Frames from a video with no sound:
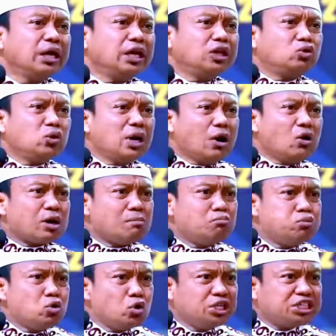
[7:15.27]
Itulah
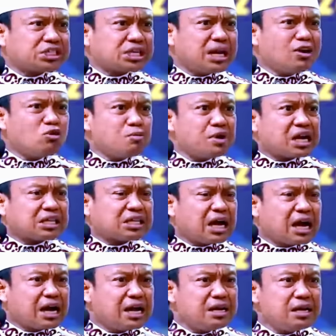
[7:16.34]
orang Bugis selalu
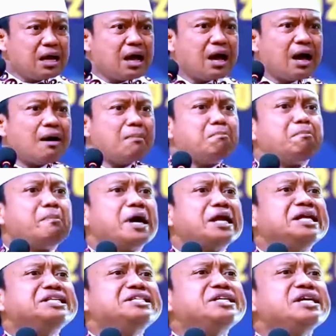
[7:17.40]
mengatakan
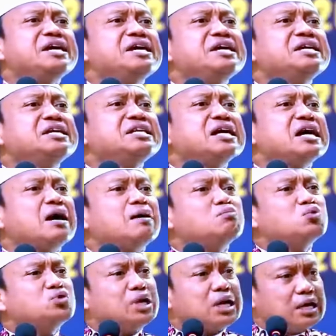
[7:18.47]
pada cengi ya
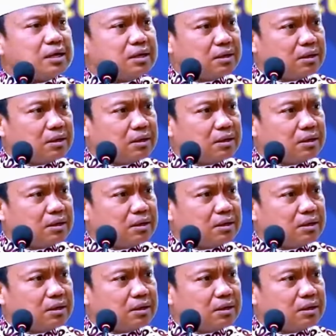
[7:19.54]
muna.